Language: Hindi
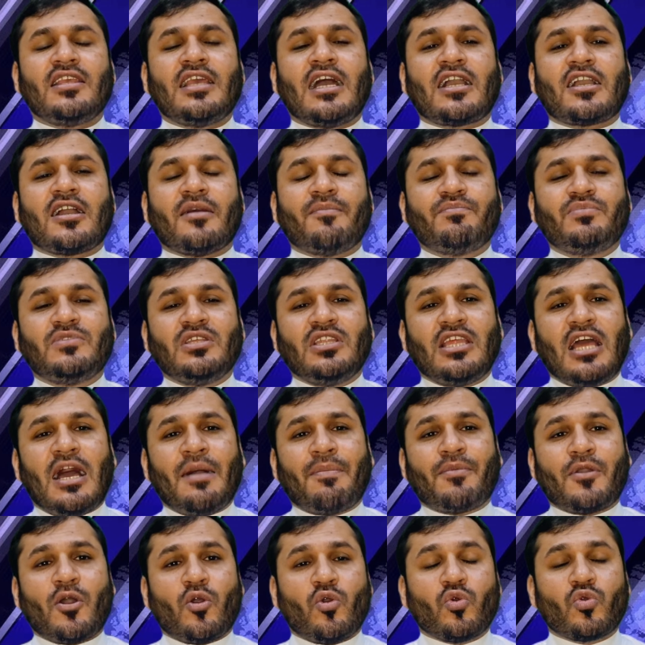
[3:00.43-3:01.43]
या कंपनी ने
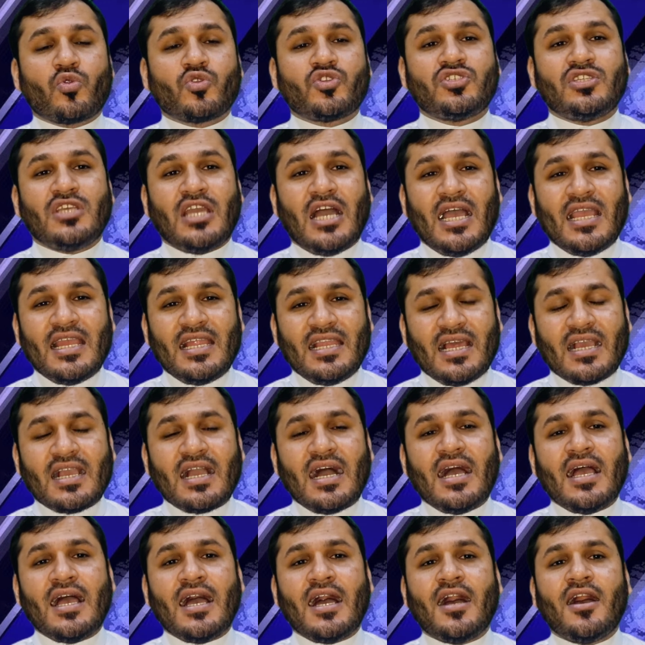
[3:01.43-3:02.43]
आपका खुरुज नहाई
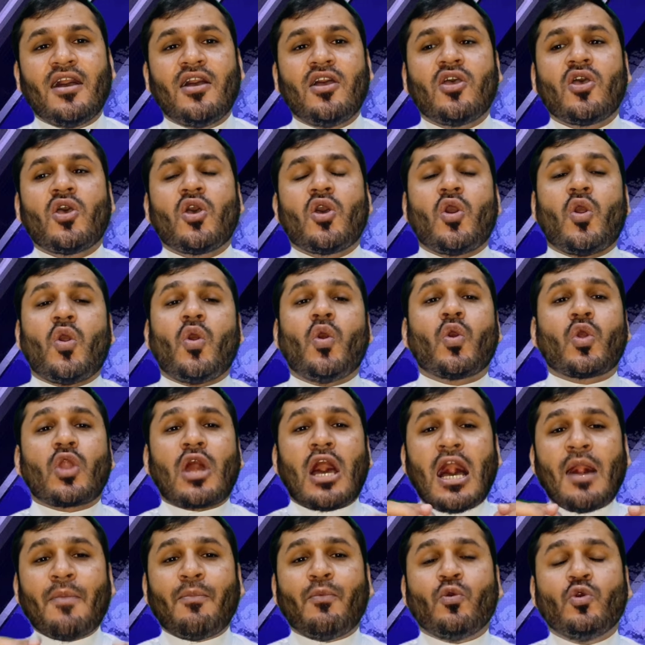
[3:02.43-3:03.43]
लगाया और
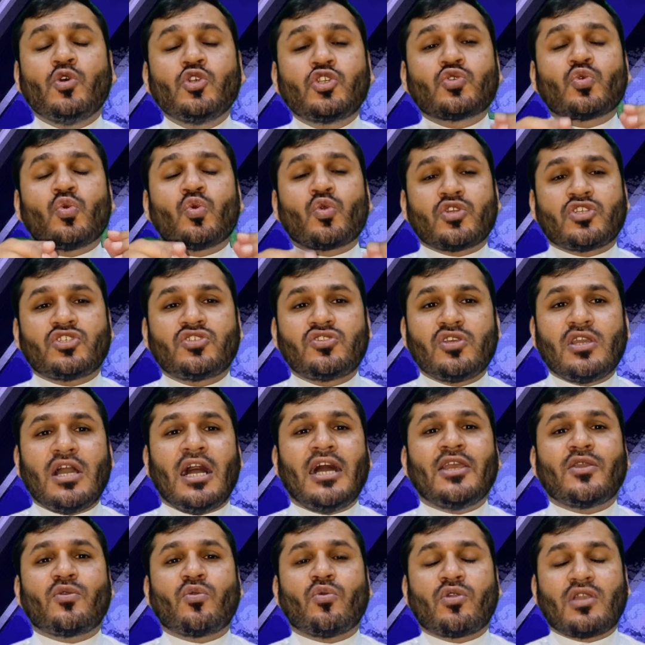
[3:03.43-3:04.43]
आप उस खुरुज
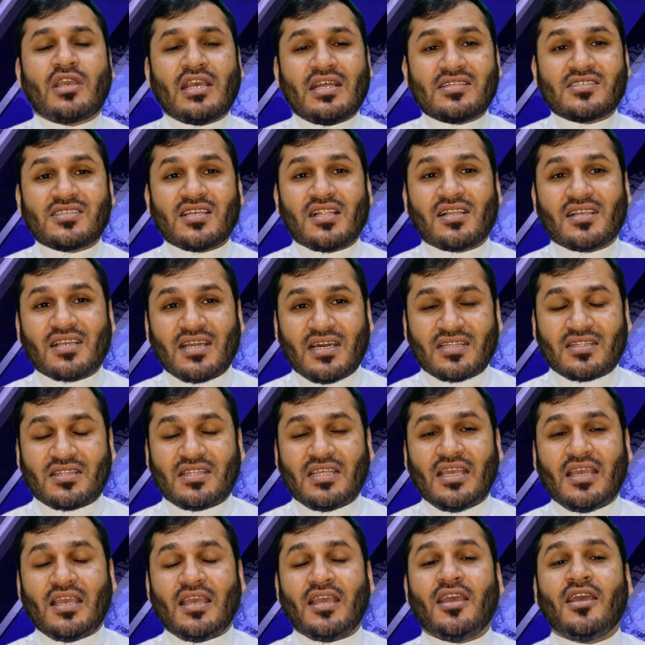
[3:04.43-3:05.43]
नहाई को कैंसिल
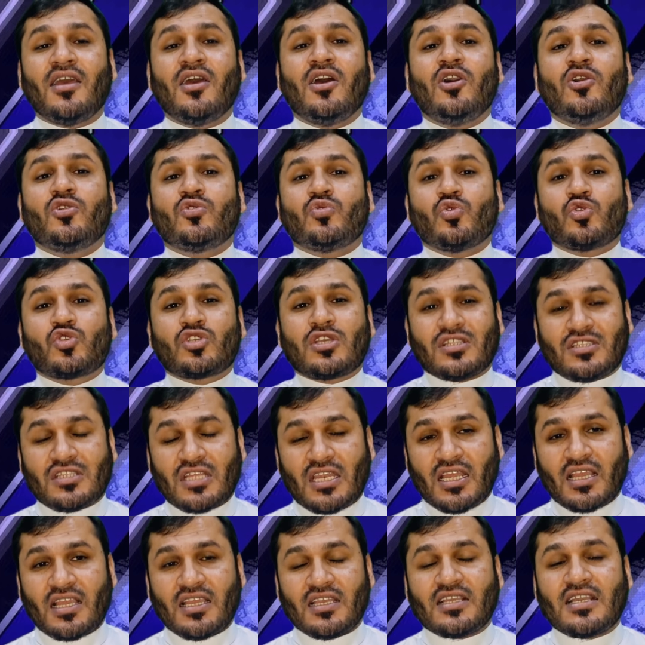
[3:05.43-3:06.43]
करते हैं तो उसका
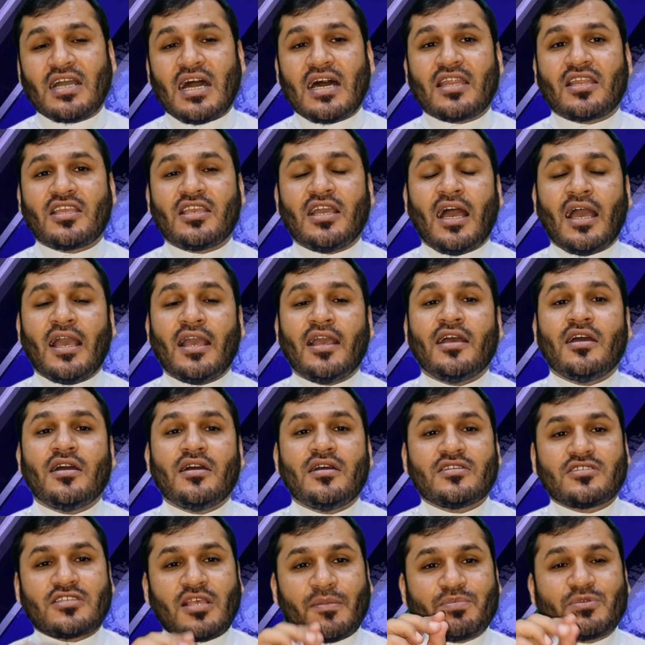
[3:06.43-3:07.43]
तरीक़ाकार क्या है
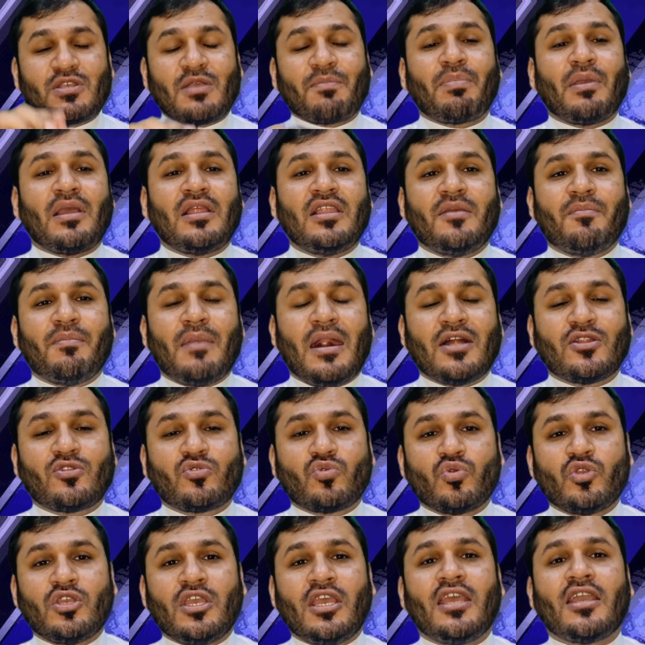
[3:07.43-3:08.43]
सबसे पहली बात
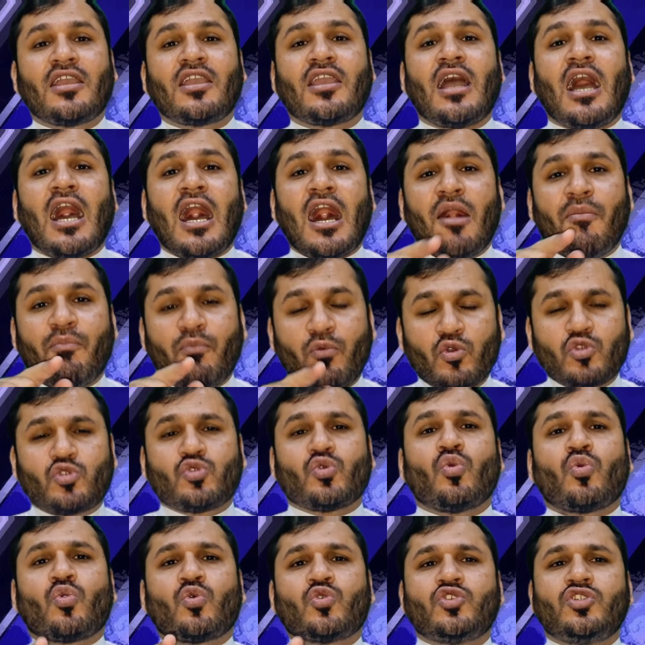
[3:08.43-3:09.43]
तो यह है कि आप उस
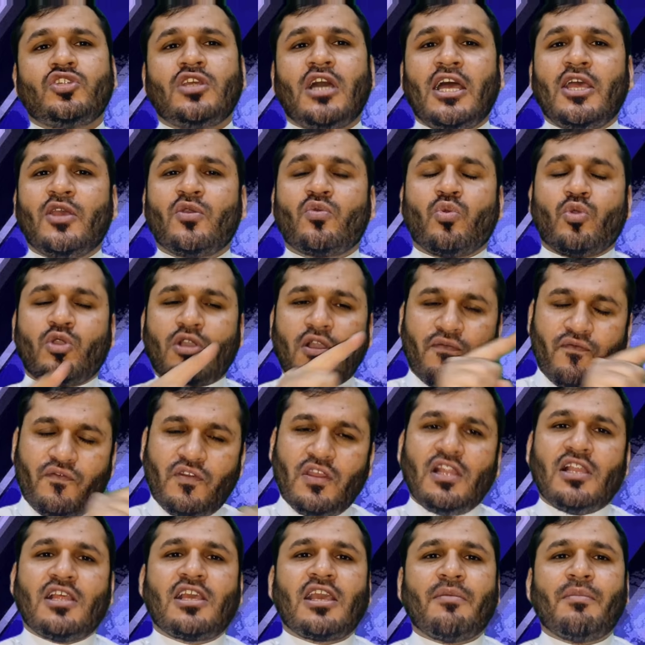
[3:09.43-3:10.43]
खुरुज नहाई को
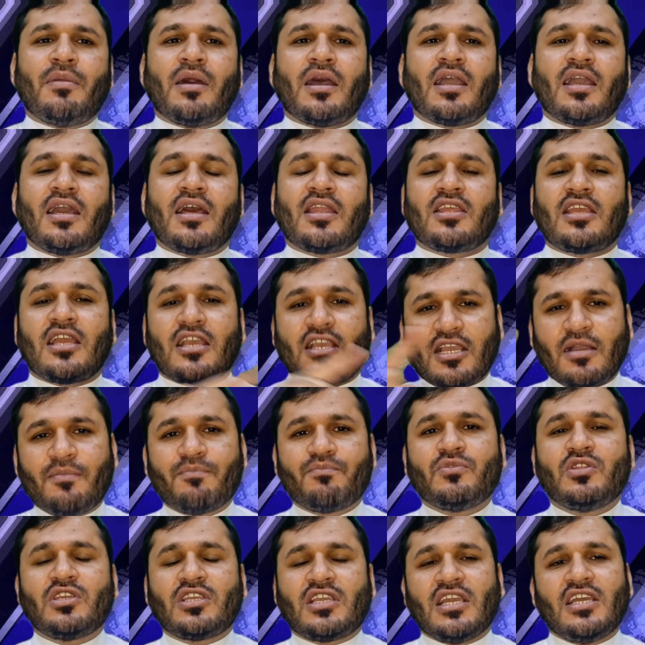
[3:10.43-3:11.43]
कफील के बगैर या
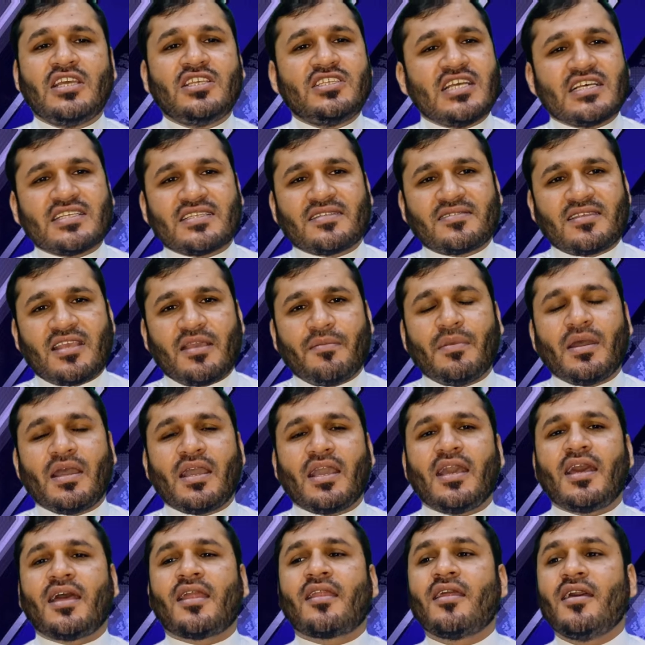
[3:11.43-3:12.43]
कंपनी के इजाज़त के
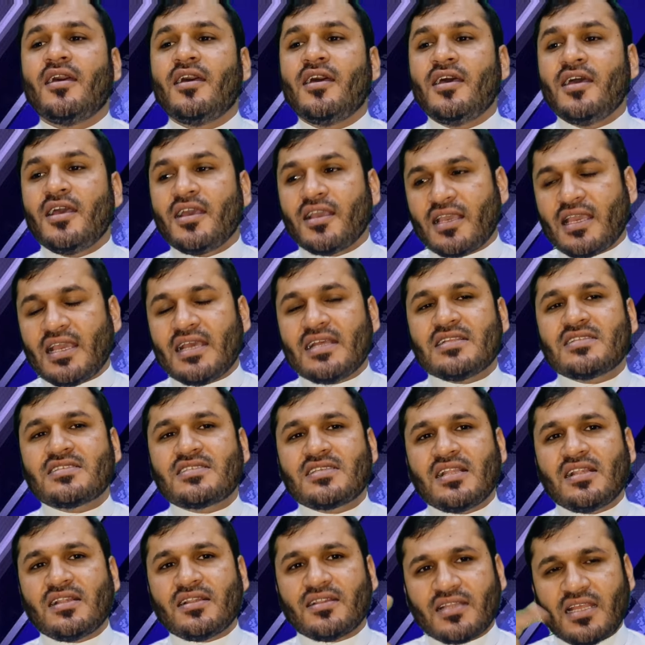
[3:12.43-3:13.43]
बगैर
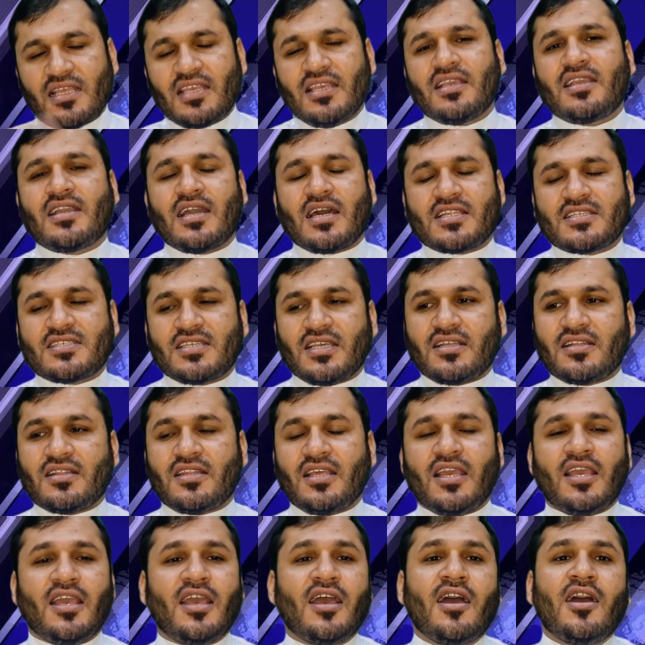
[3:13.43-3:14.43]
कैंसिल नहीं कर
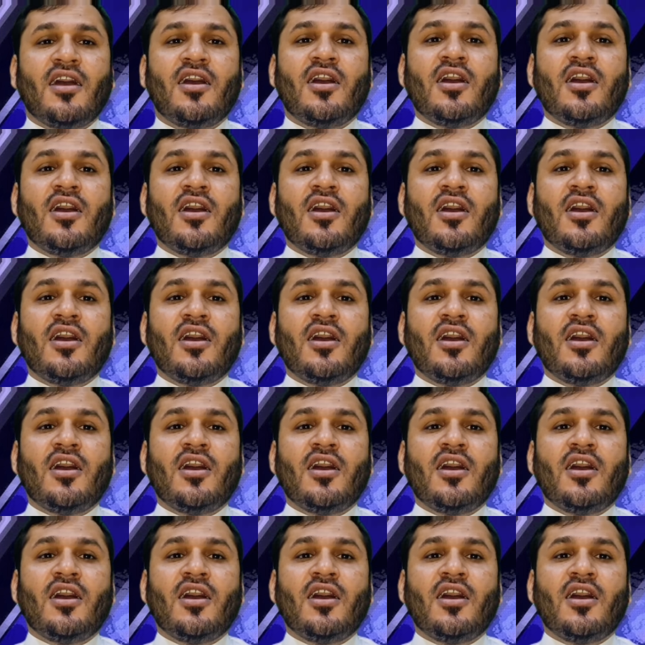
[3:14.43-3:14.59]
सकते